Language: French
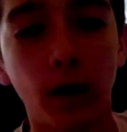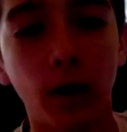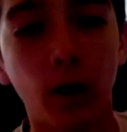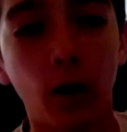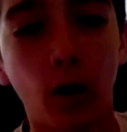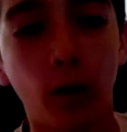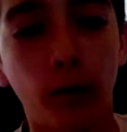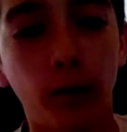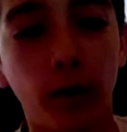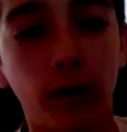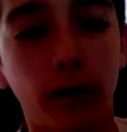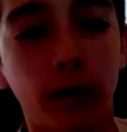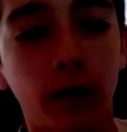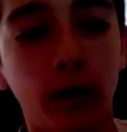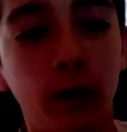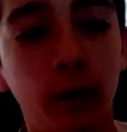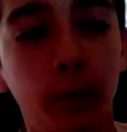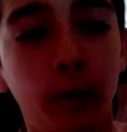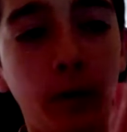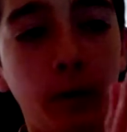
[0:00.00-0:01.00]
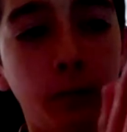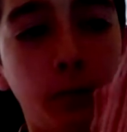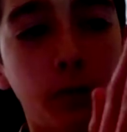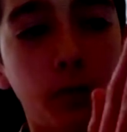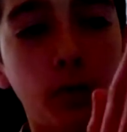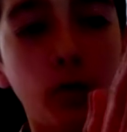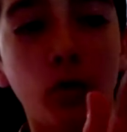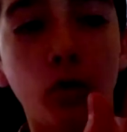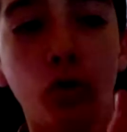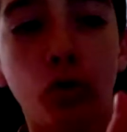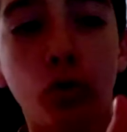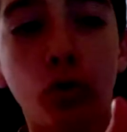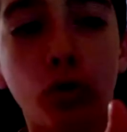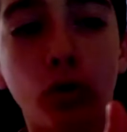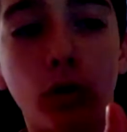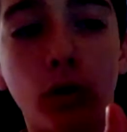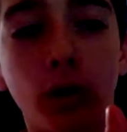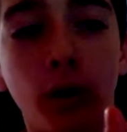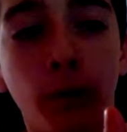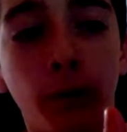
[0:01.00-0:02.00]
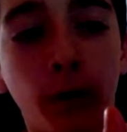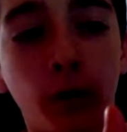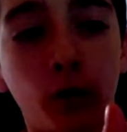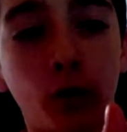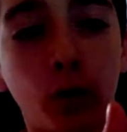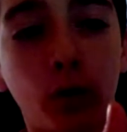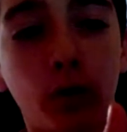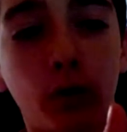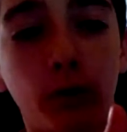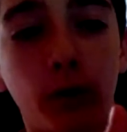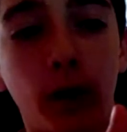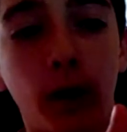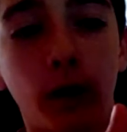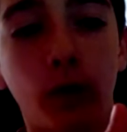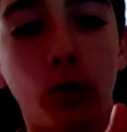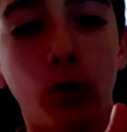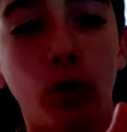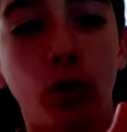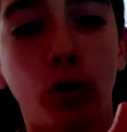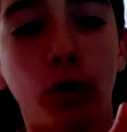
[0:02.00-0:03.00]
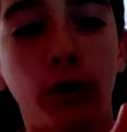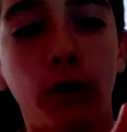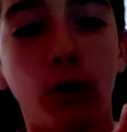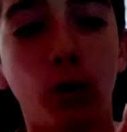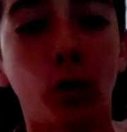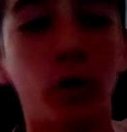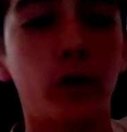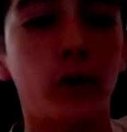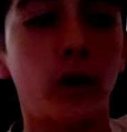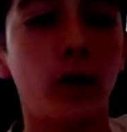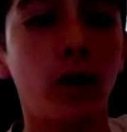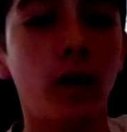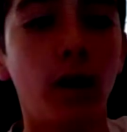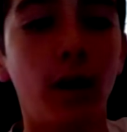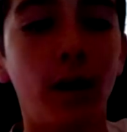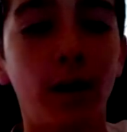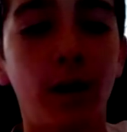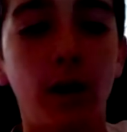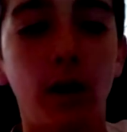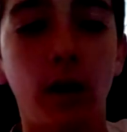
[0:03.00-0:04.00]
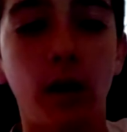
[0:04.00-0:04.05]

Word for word: Hein. En fait, il pimpe que la face enfin que le côté dorsal.